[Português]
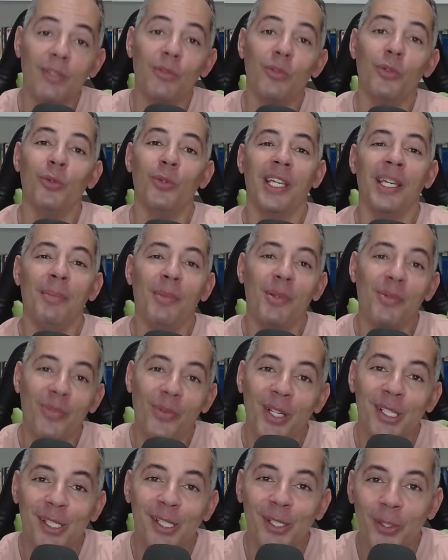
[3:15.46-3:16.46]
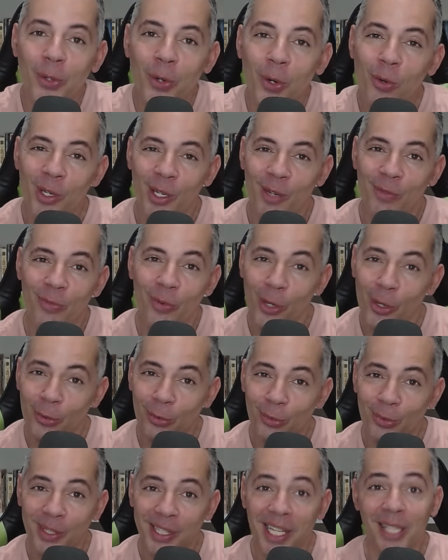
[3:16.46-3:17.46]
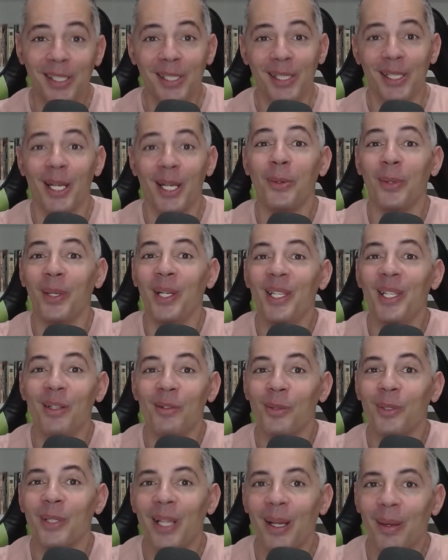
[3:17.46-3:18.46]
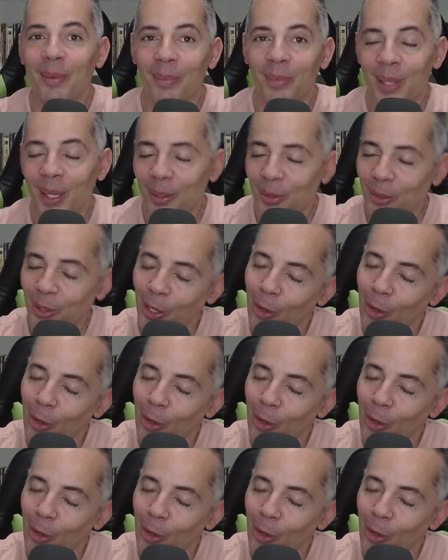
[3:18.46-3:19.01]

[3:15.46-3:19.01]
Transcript: livro que me influenciou, que foi o terceiro livro da, da,